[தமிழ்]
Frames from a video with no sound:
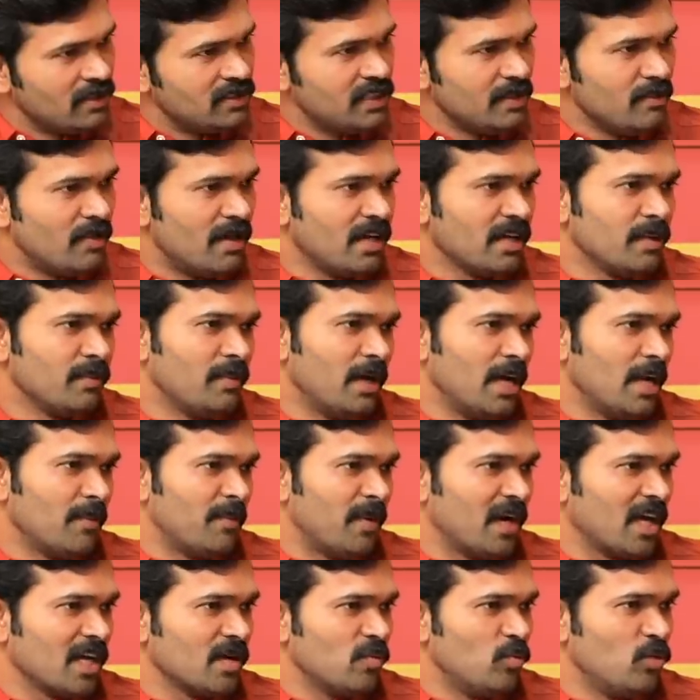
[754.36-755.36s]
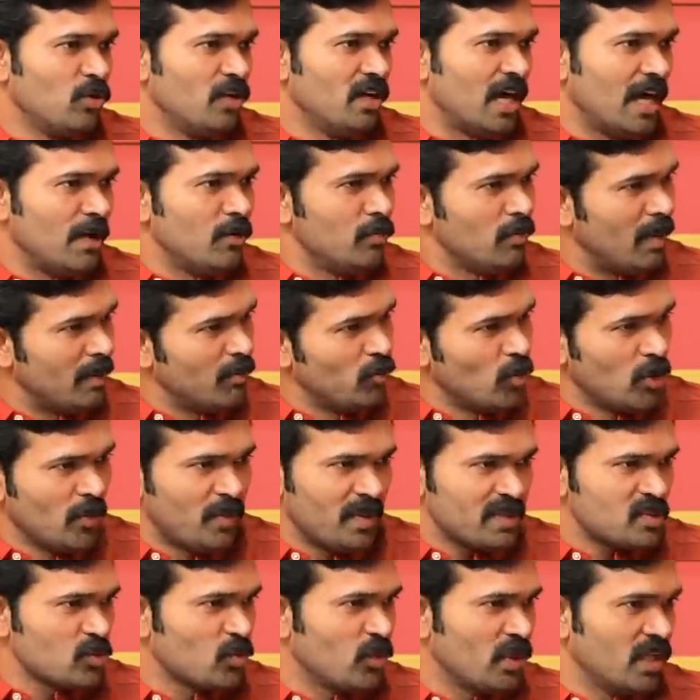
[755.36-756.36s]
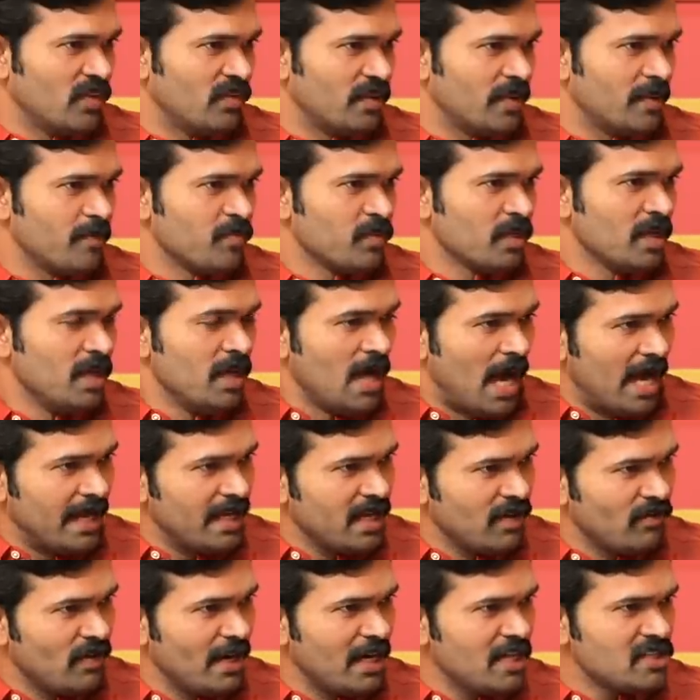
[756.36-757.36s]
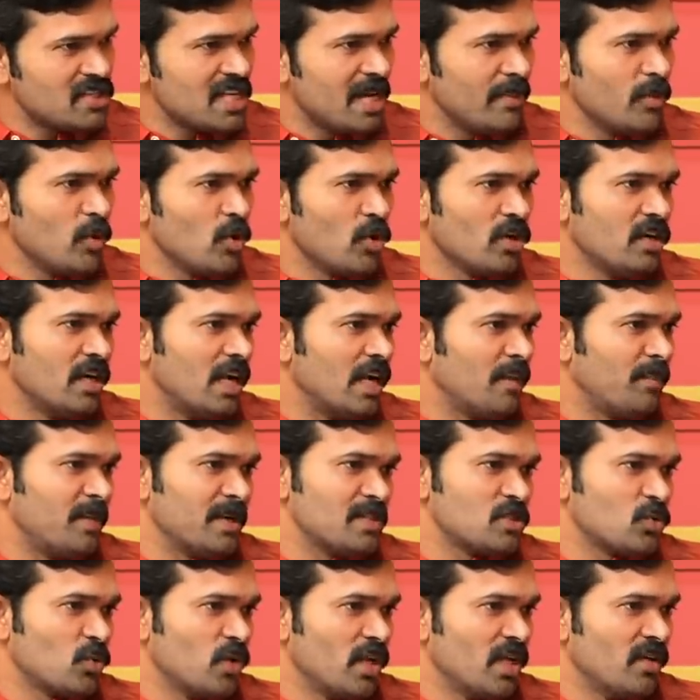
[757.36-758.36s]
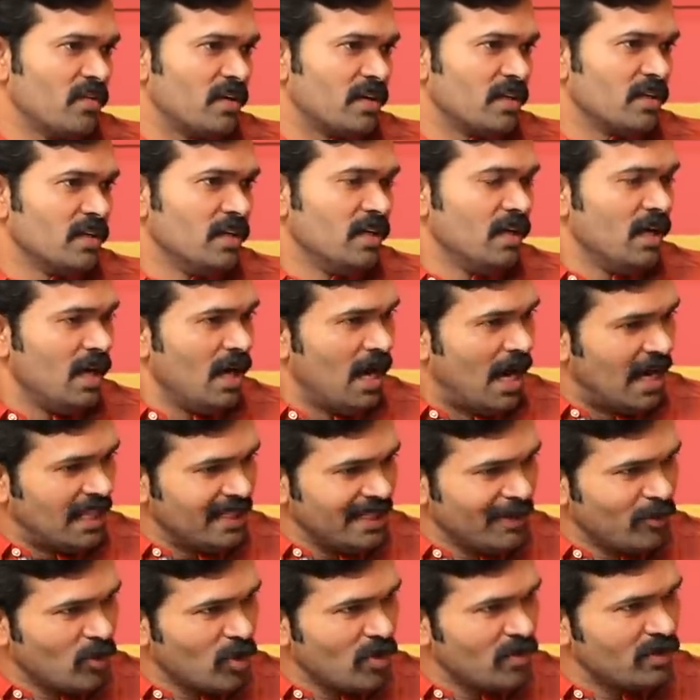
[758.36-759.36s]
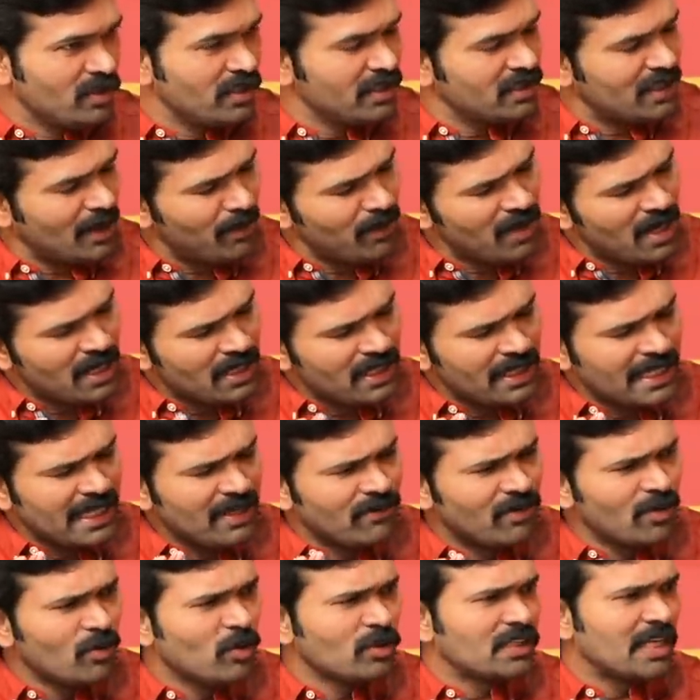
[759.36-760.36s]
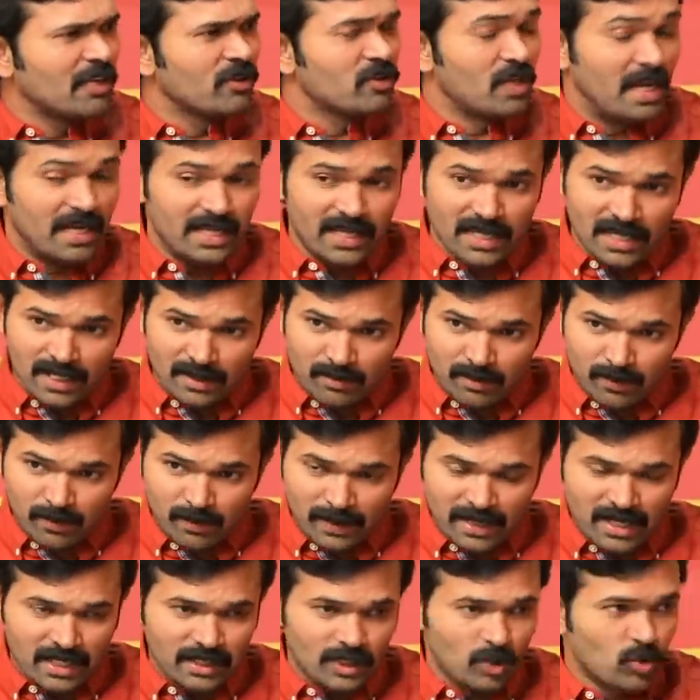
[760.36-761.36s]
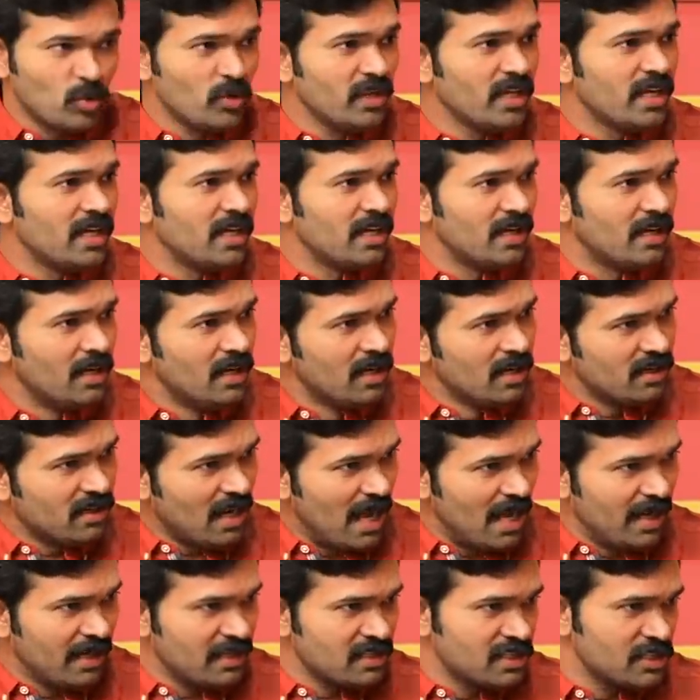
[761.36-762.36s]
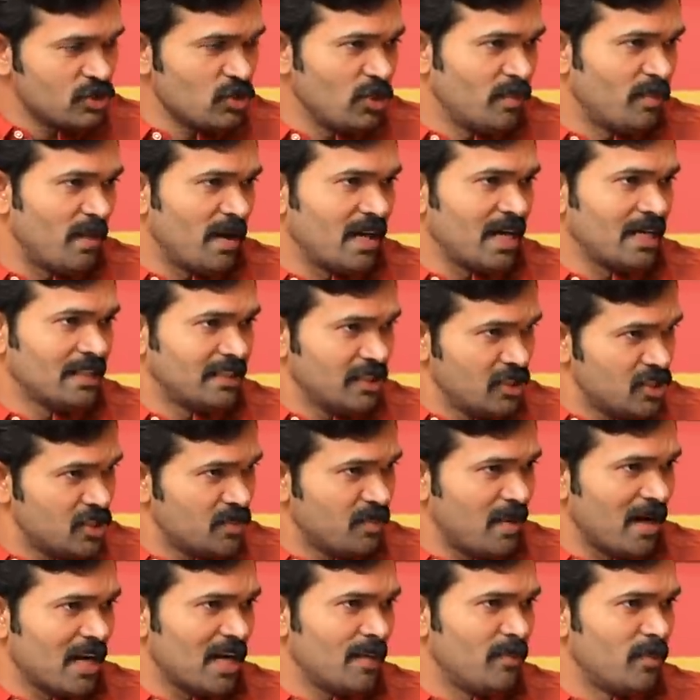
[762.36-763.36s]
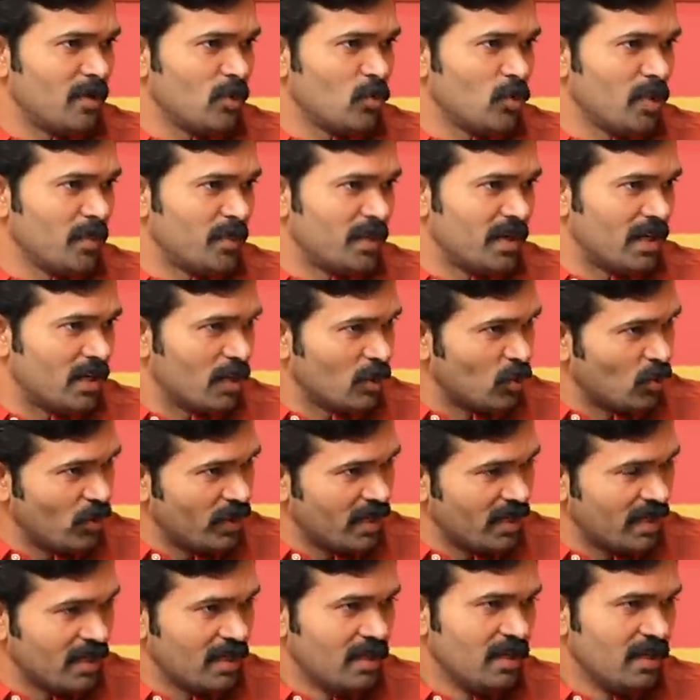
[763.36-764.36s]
சீமானுக்கு நல்ல பழக்கம் உண்டு அன்பு அன்போடு பேசக்கூடியவர் ஐயா வேலுச்சாமியோடு நல்லா பேசக்கூடியவர் அதே போல் வந்து தமிழ்நாட்டில் எவ்வளவோ தர ஐயா மரியாதைக்குரிய காங்கிரஸ் கட்சி பாராள திருச்சி பாராளுமன்ற உறுப்பினர் கூடிய